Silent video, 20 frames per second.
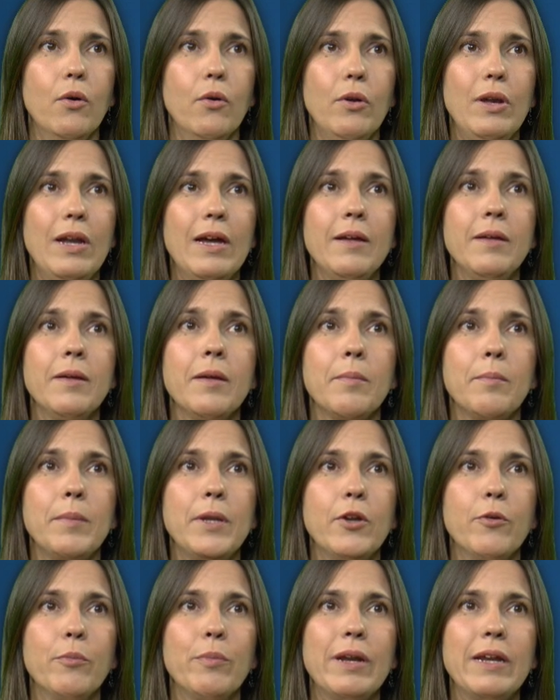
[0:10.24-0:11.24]
Hola, mi
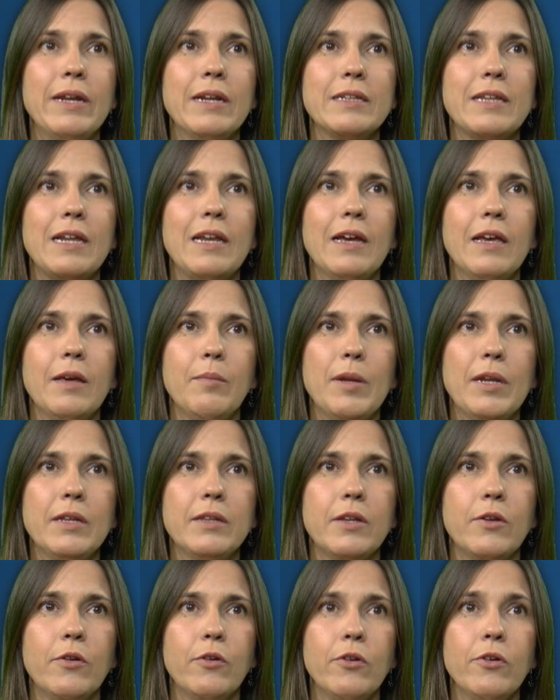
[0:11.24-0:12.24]
nombre es Natalia Jiménez
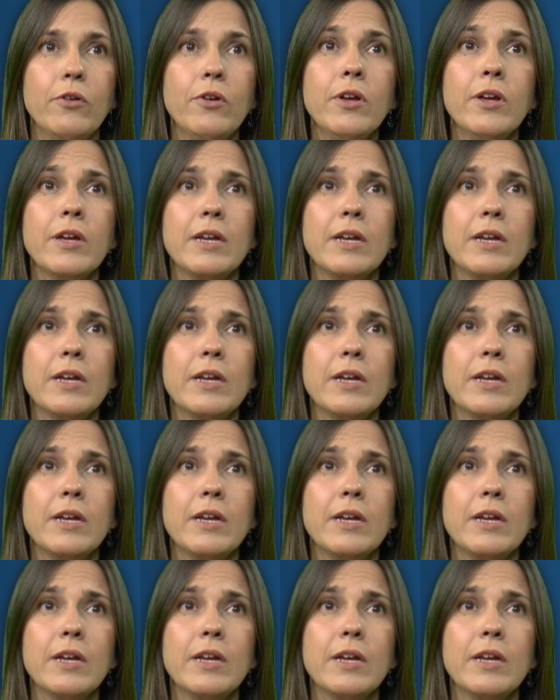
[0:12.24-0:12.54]
Tenorio